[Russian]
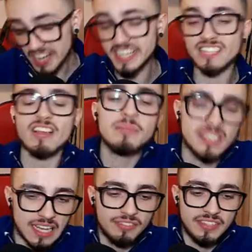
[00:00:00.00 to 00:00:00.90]
Давайте я с
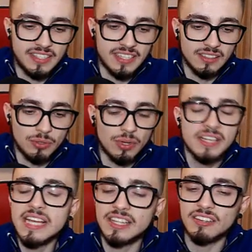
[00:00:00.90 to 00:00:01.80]
вами селфи сделаю.
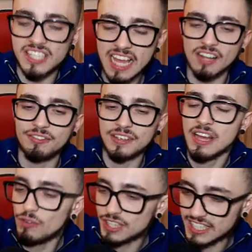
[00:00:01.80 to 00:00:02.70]
Нет, да,
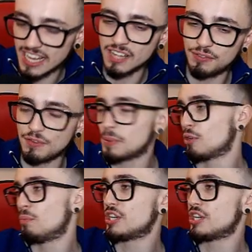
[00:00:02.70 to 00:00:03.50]
селфи. Вот селфи. Вы